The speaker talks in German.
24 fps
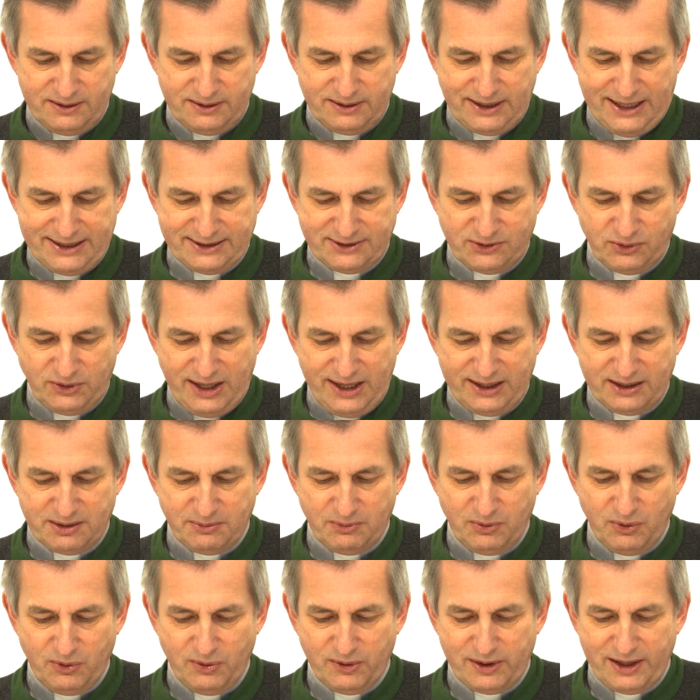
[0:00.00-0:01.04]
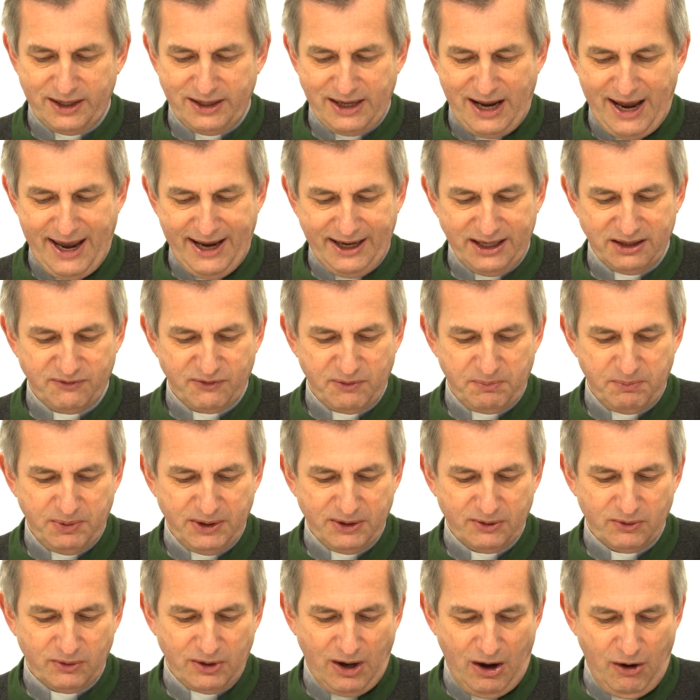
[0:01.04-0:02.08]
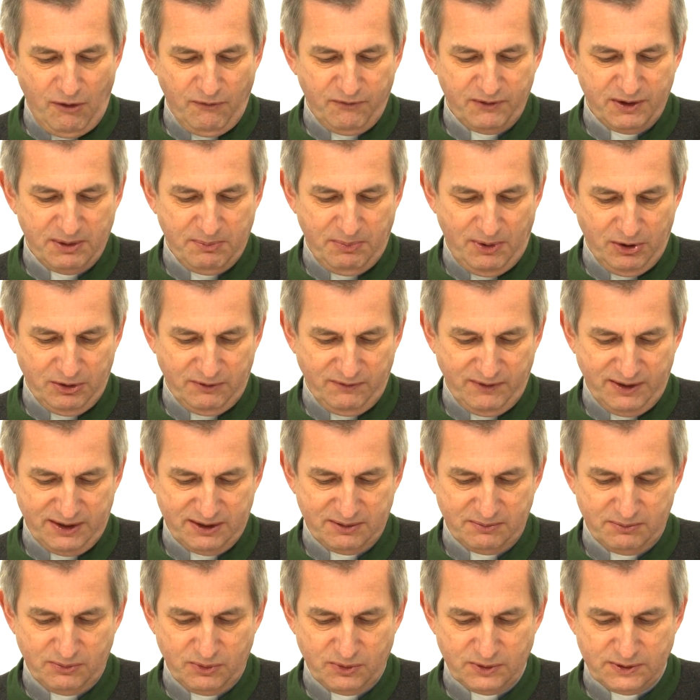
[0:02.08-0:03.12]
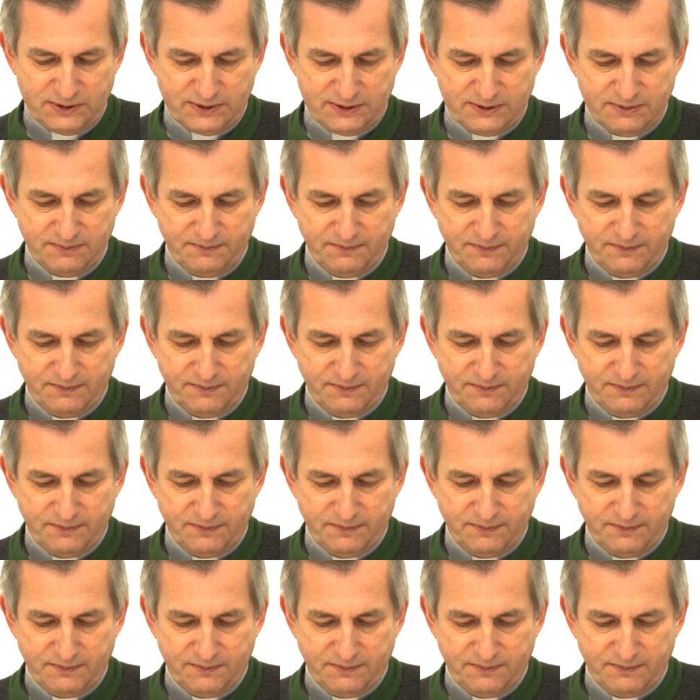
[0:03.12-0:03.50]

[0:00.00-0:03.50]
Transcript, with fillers: Da zu jedem Hörer eine eigene Verbindung aufgebaut werden muss,